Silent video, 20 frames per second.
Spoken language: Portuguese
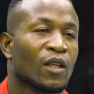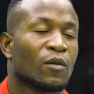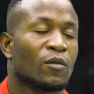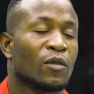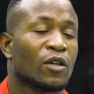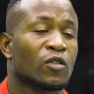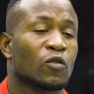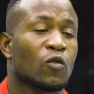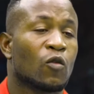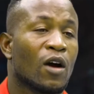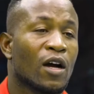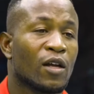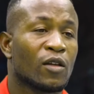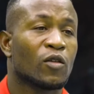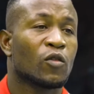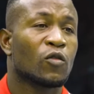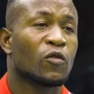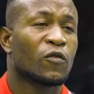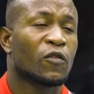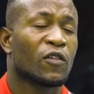Mas quando
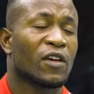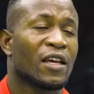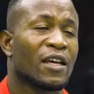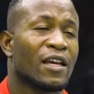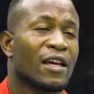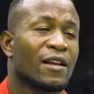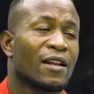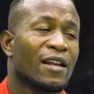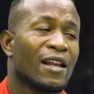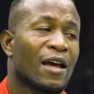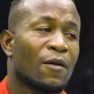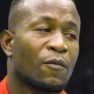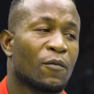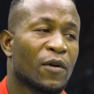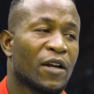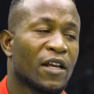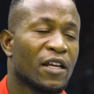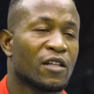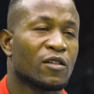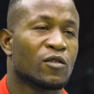eu fiquei lá
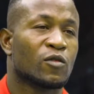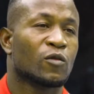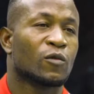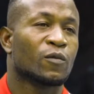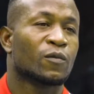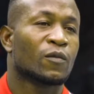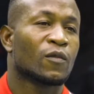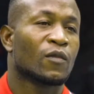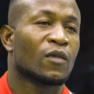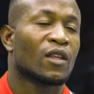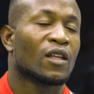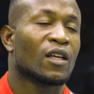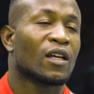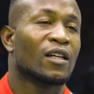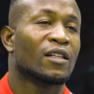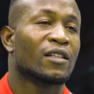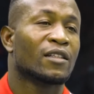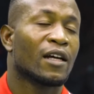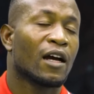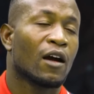preso,
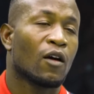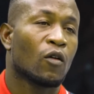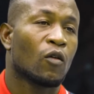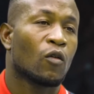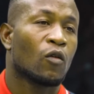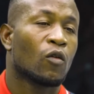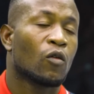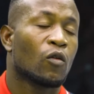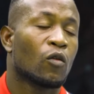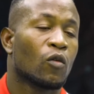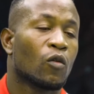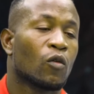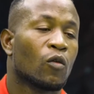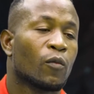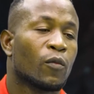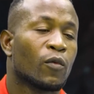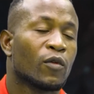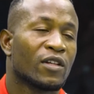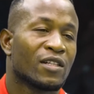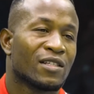então um, um
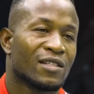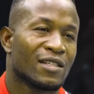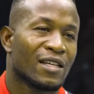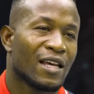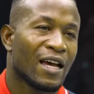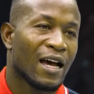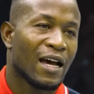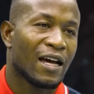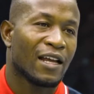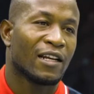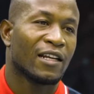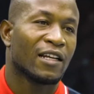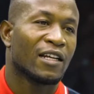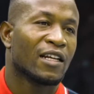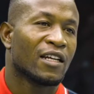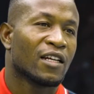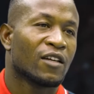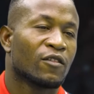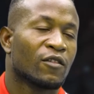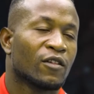policial,
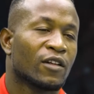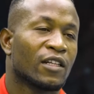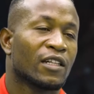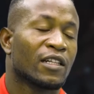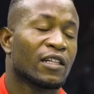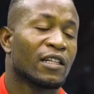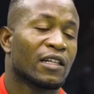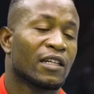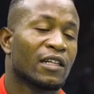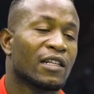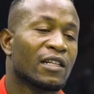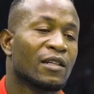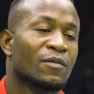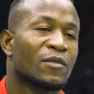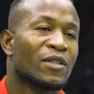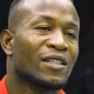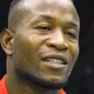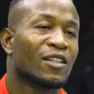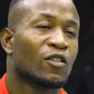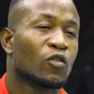ele
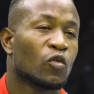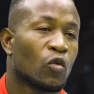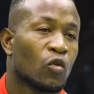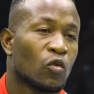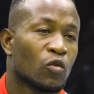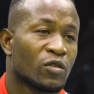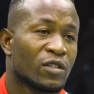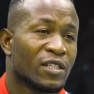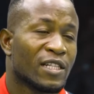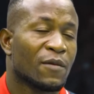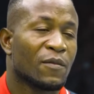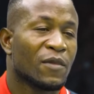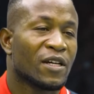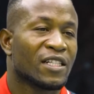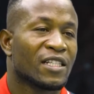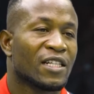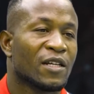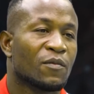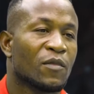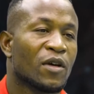me tirou sem
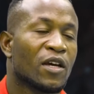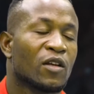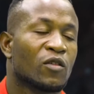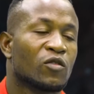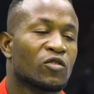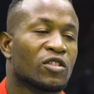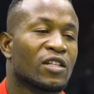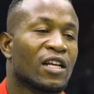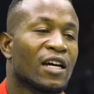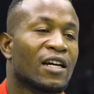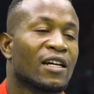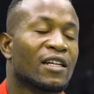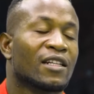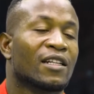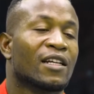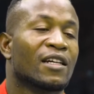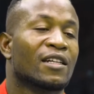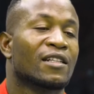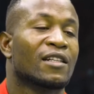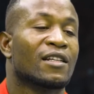mais nem menos da,
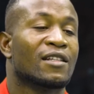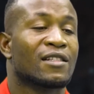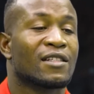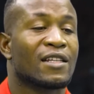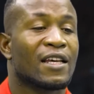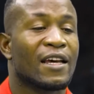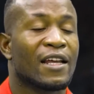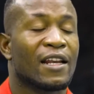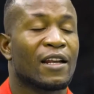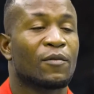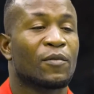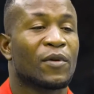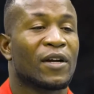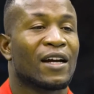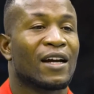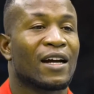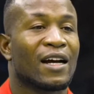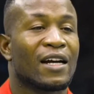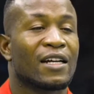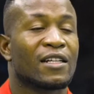da, da cela para
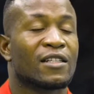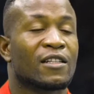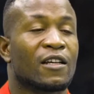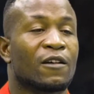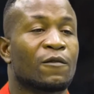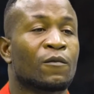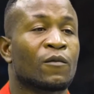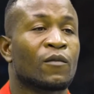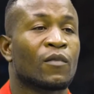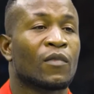casa.